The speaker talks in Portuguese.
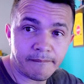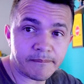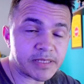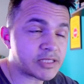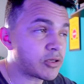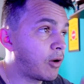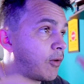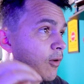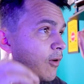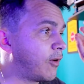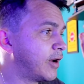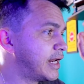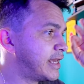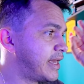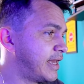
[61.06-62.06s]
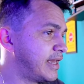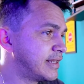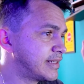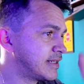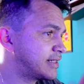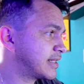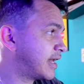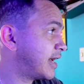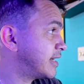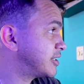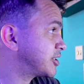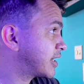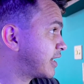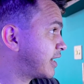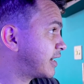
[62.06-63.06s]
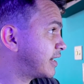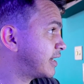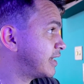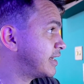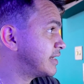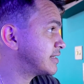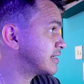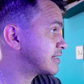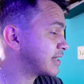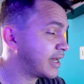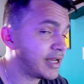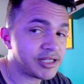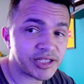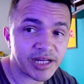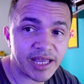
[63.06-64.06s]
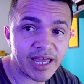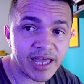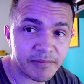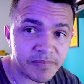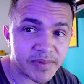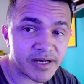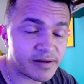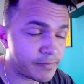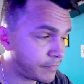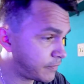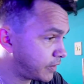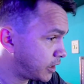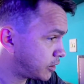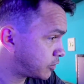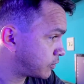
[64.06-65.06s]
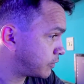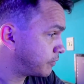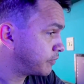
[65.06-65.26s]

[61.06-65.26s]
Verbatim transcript: Pessoal, olha esse site, cara, esse site é perfeito.